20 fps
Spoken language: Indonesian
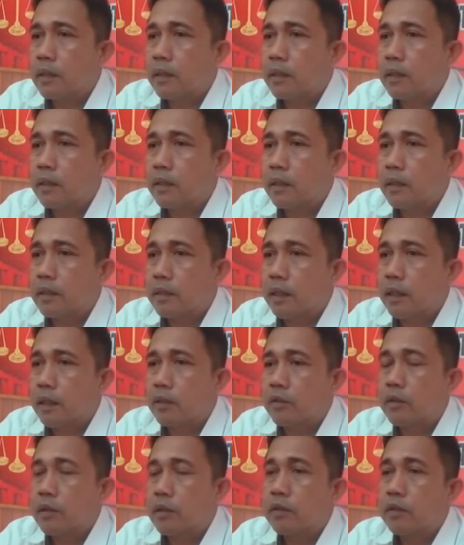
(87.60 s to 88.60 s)
eh, yang
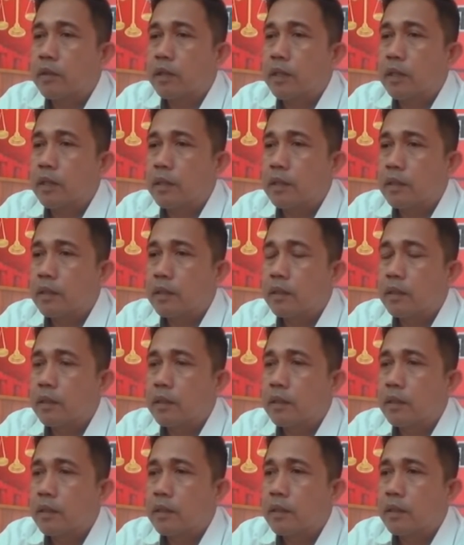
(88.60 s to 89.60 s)
dilakukan oleh
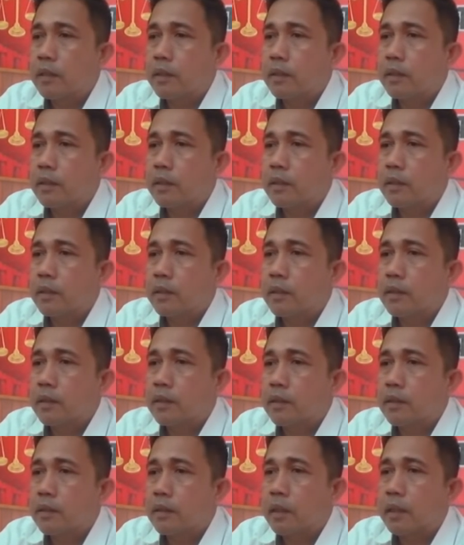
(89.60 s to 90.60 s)

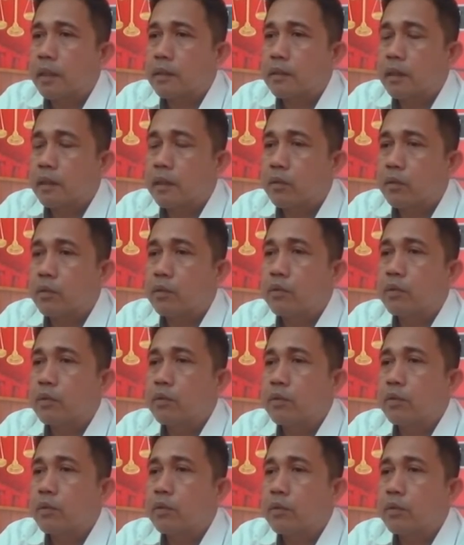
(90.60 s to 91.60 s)
salah
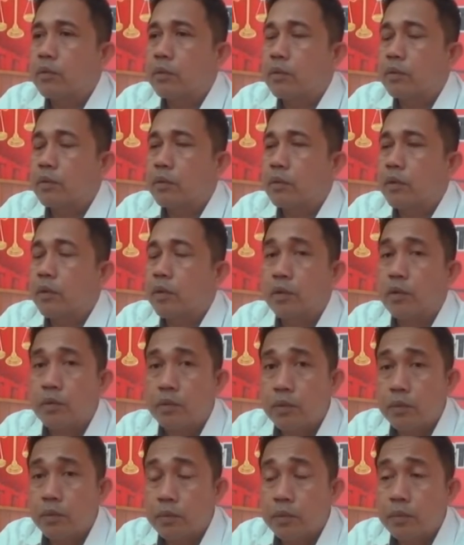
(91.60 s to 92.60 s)
satu
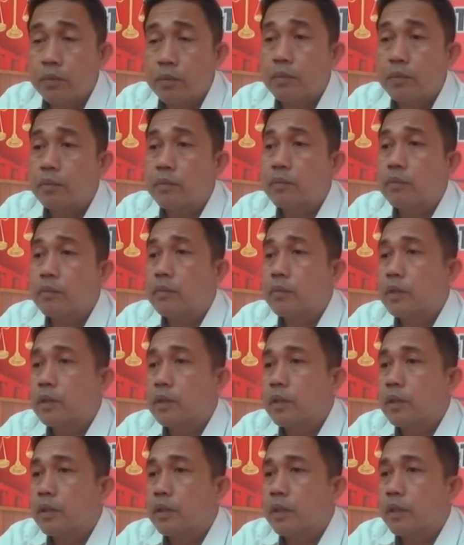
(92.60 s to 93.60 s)
oknum
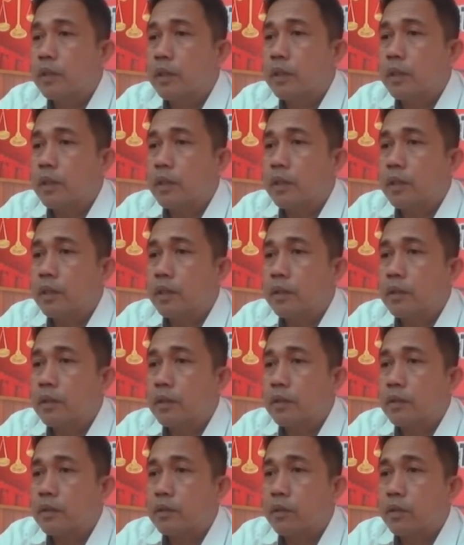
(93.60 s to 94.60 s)

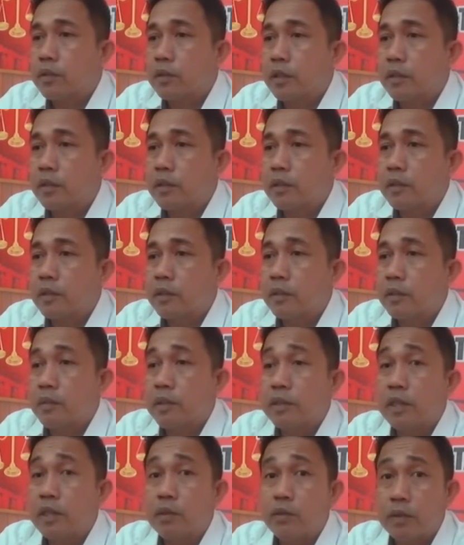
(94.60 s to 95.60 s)
uh, dosen yang
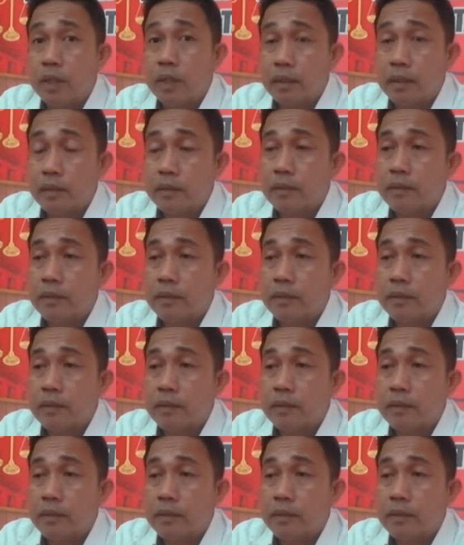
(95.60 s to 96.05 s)
bersangkutan.